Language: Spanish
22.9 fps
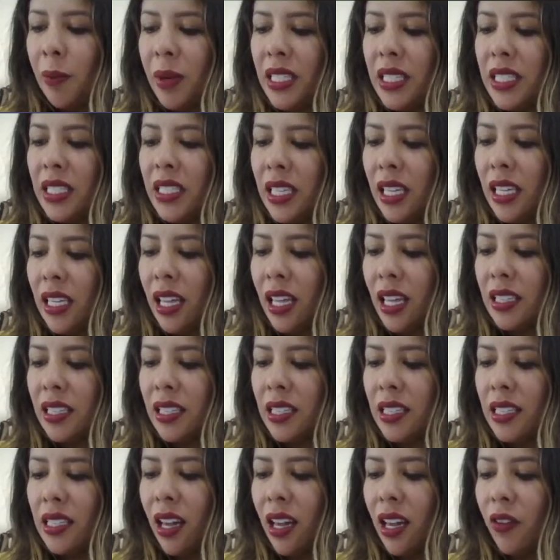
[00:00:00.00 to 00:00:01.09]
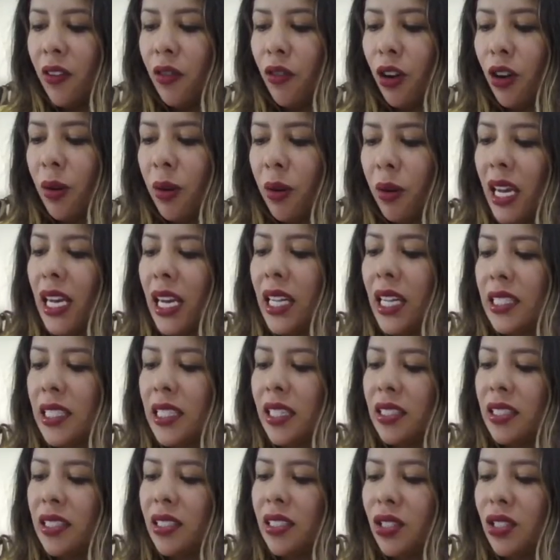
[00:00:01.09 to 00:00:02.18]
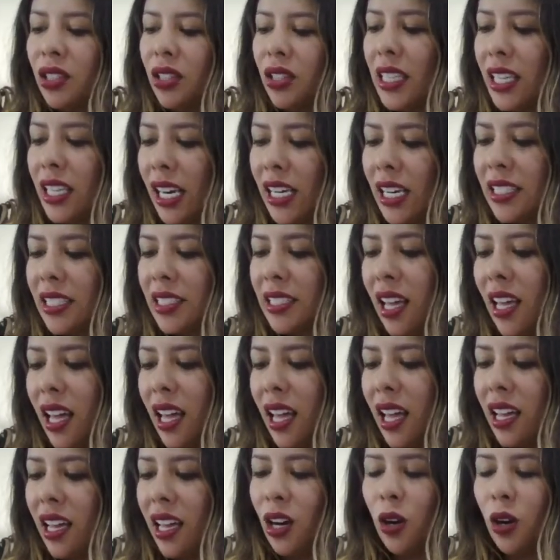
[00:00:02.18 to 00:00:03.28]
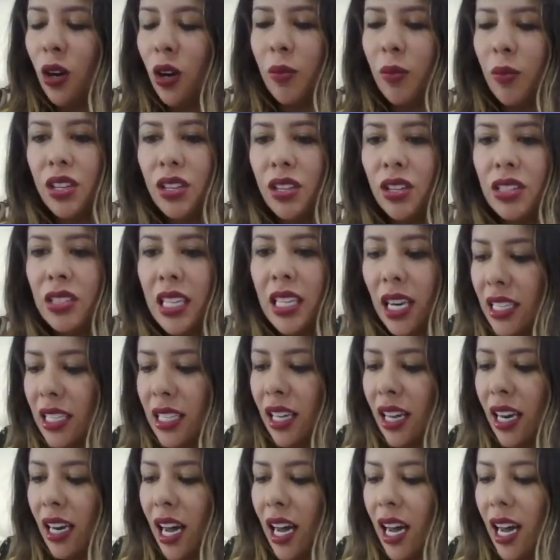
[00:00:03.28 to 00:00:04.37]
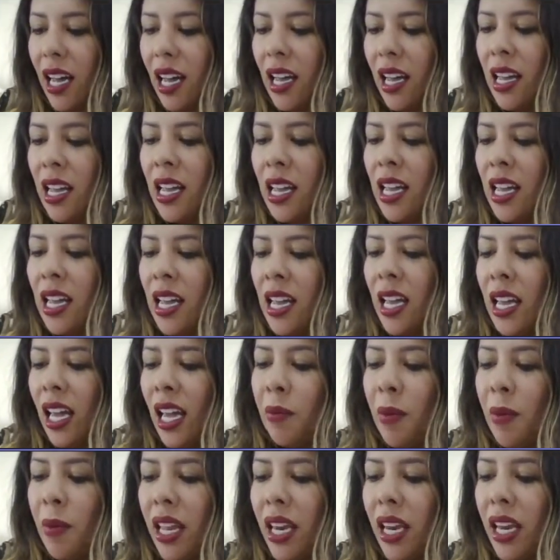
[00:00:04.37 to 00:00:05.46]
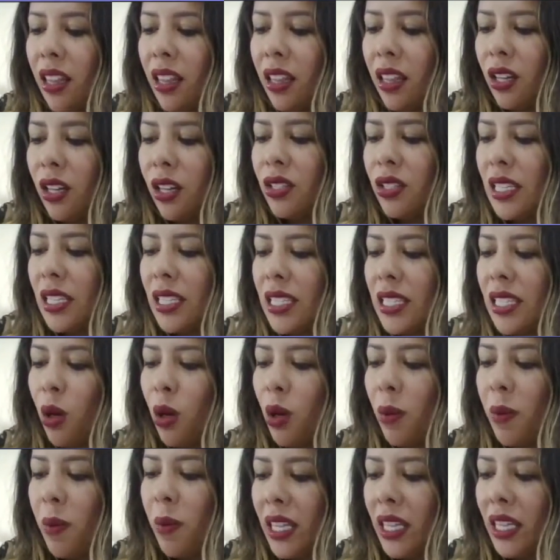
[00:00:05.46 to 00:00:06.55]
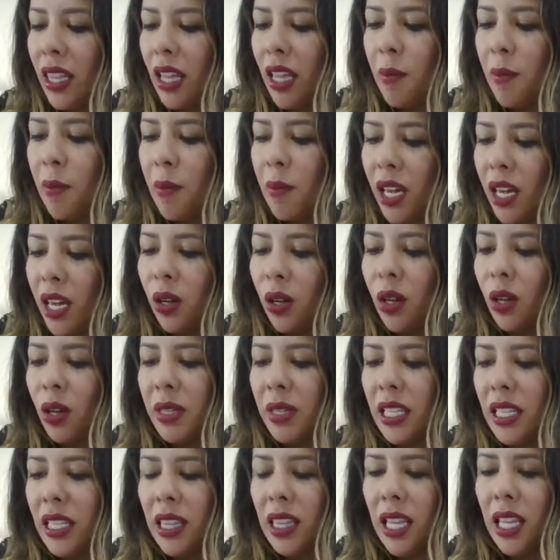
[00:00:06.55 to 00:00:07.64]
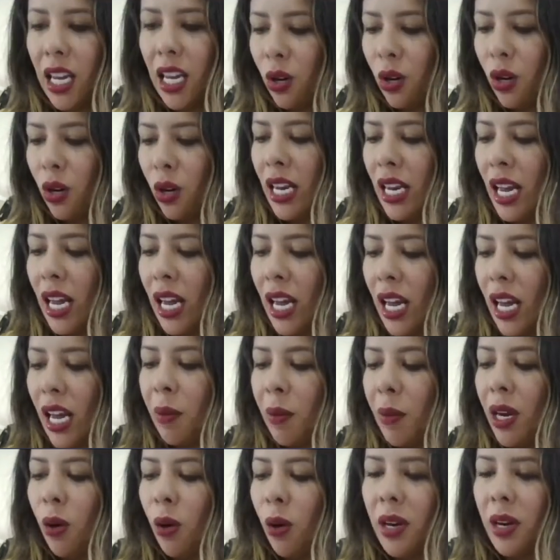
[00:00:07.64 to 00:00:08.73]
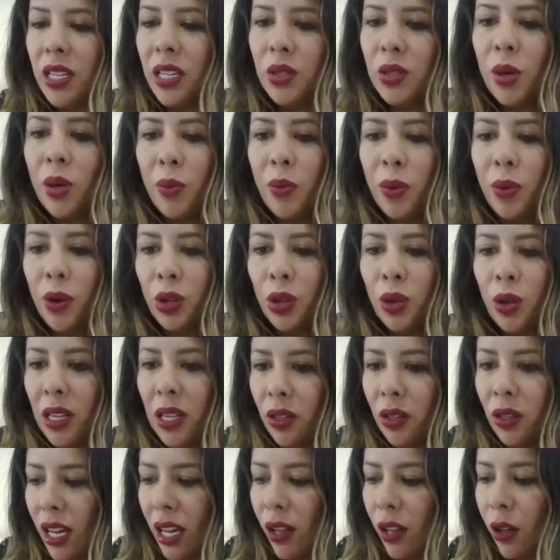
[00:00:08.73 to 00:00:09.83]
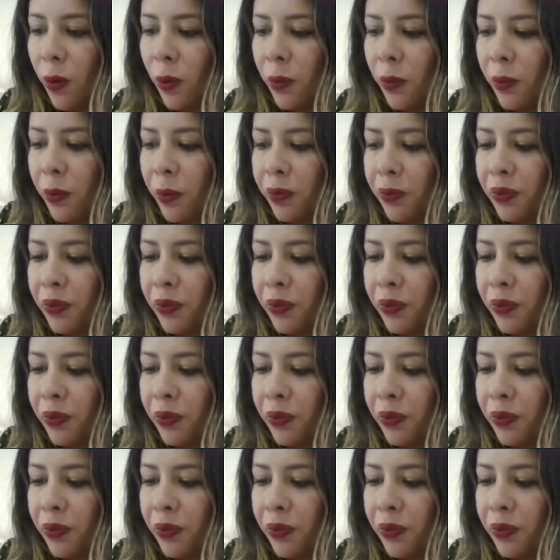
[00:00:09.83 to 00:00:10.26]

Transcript: La presidencia informa que la tercera sesión descentralizada de la comisión se realizará en Madre de Dios el sábado 20 de mayo del presente año en la Cámara de Comercio de Puerto Maldonado.